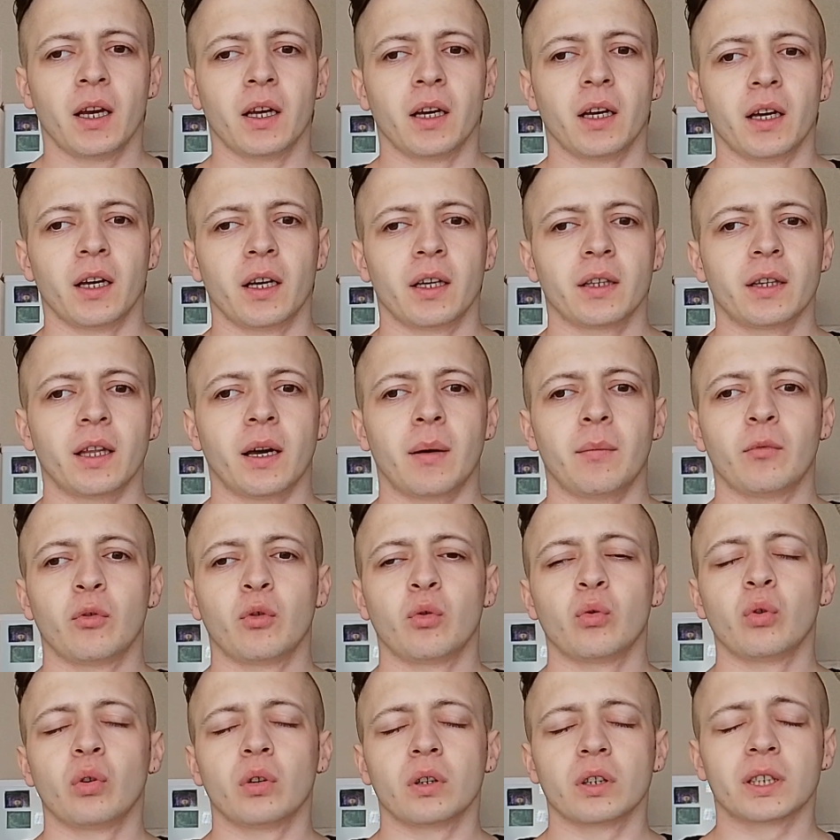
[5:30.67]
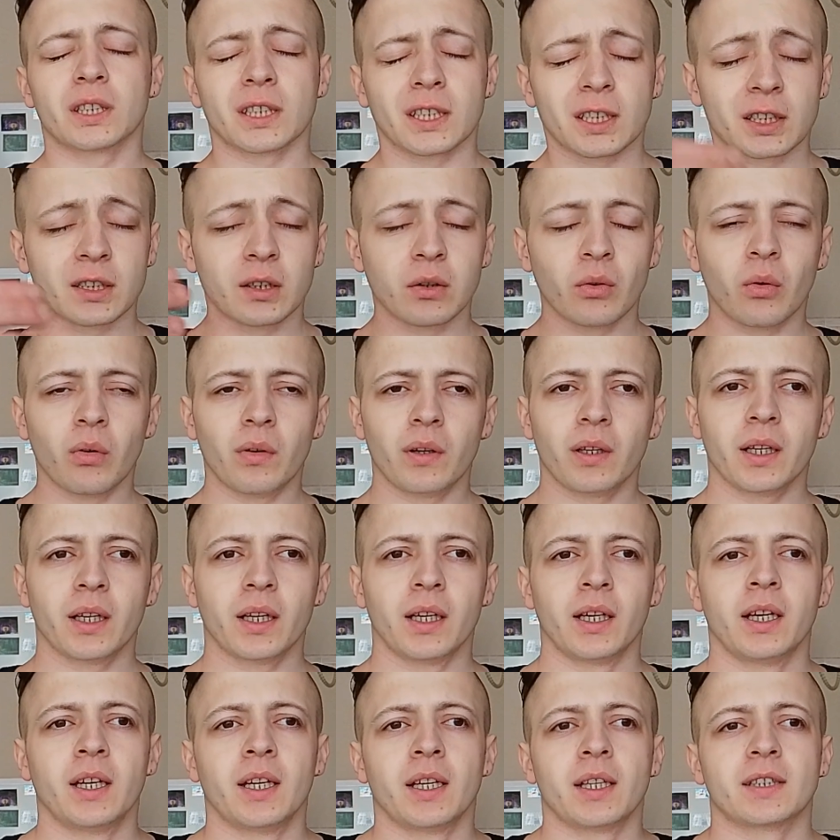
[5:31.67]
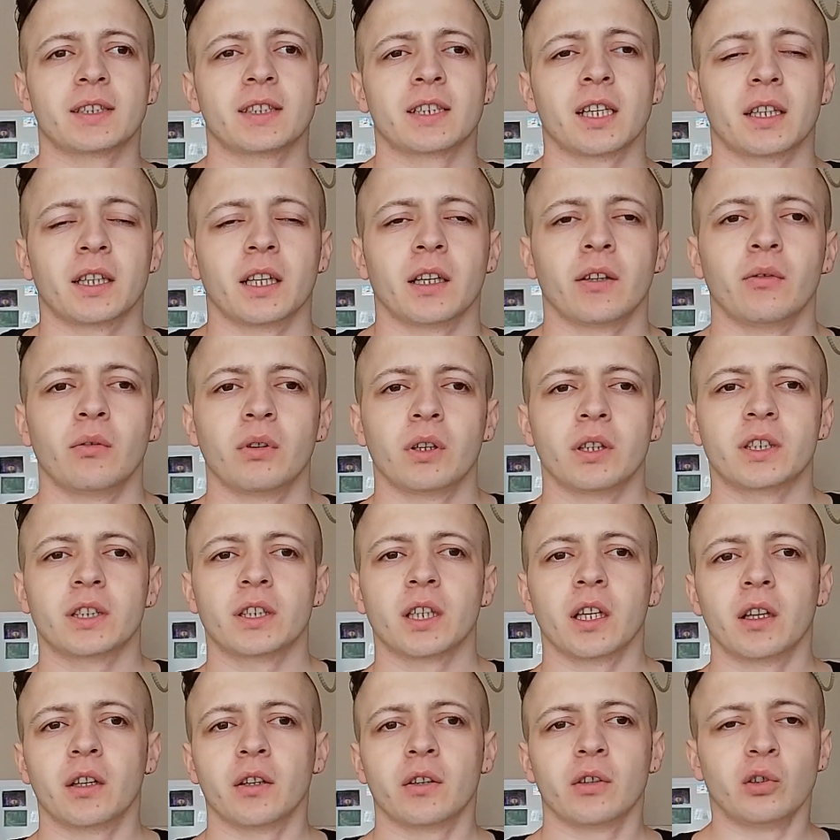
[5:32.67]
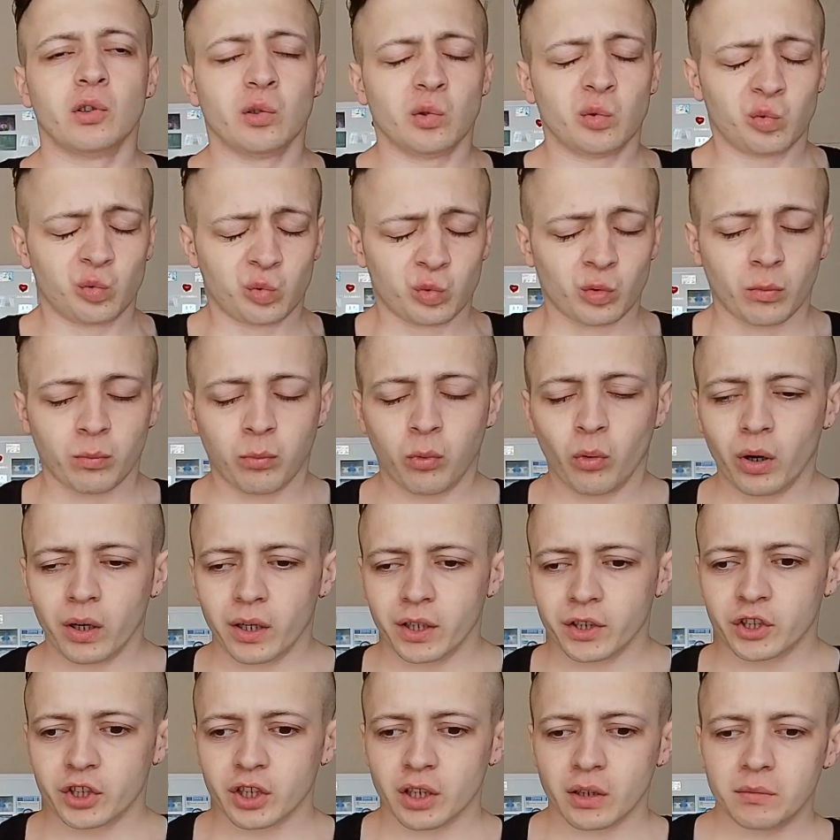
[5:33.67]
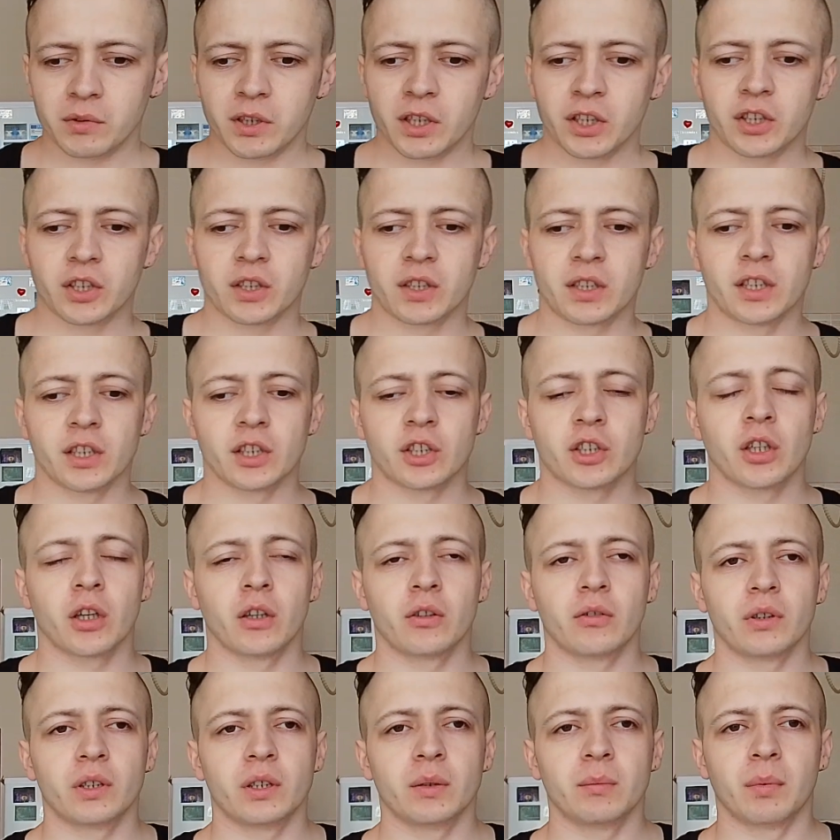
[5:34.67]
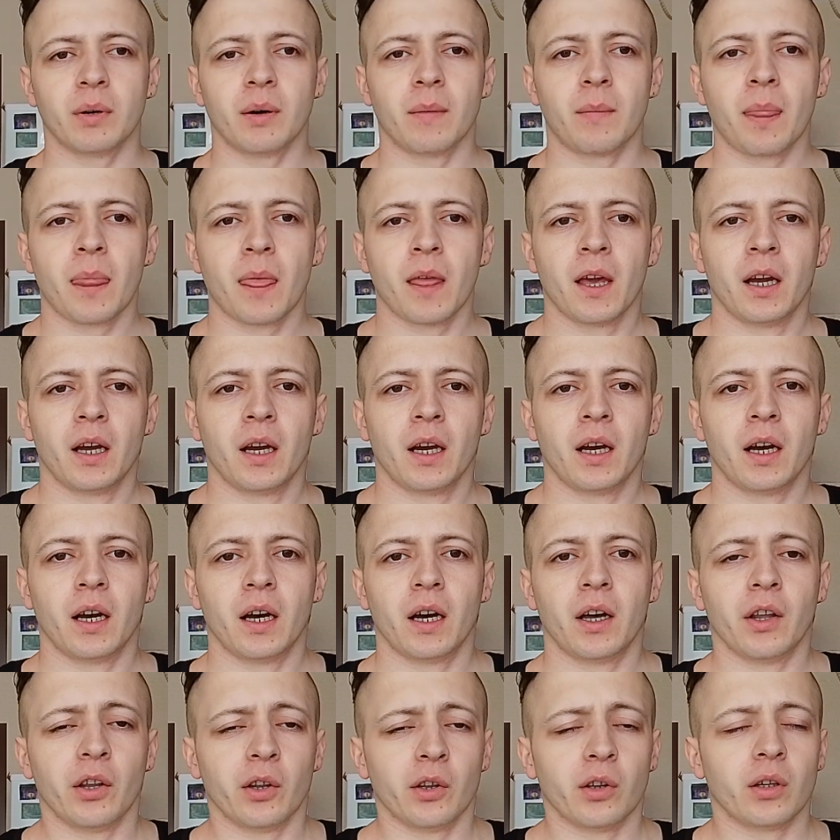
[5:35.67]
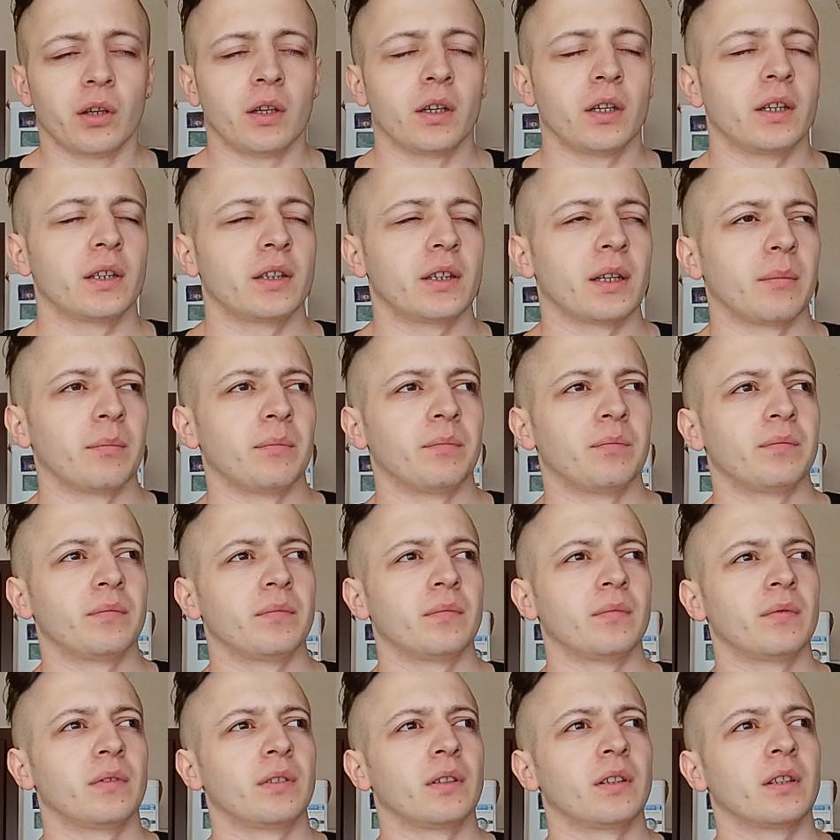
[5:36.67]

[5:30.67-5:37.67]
э, там у слоя становится, ну, ну более человечески, что-то типа, а э, там,